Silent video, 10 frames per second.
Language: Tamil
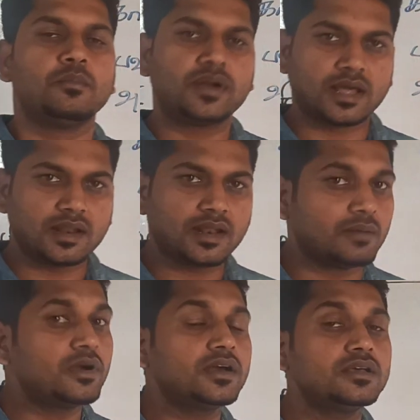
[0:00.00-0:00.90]
பட் ஆனால்
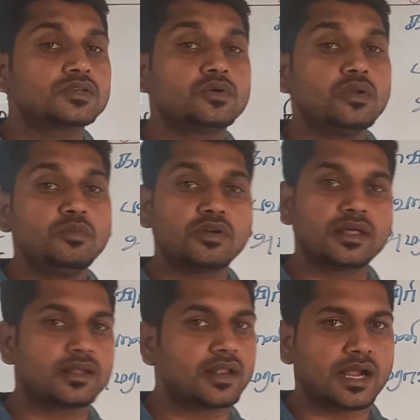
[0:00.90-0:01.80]
நமக்கு ஸ்கூல்
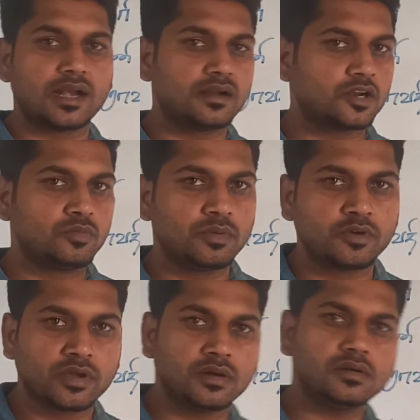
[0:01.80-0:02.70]
புக்கில் இருக்கிற கண்டென்ட் ரொம்ப
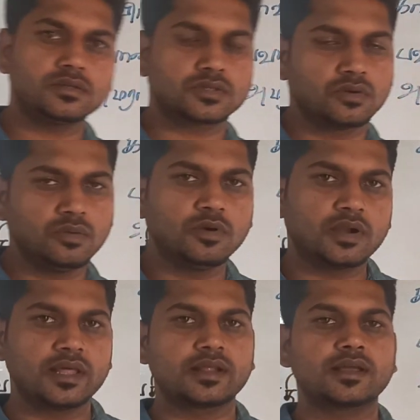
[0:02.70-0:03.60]
முக்கியம் ஸ்கூல்
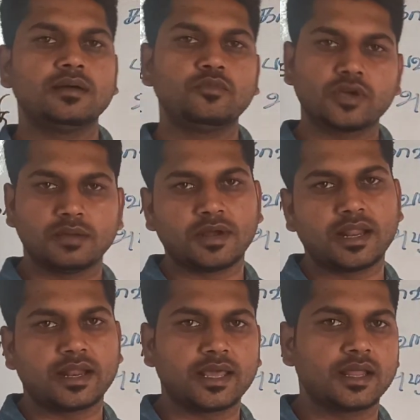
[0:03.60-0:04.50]
புக்கில் இருக்கிற
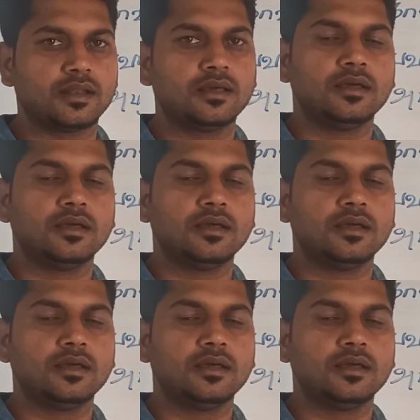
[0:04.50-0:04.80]
முக்கியமான அணைகள்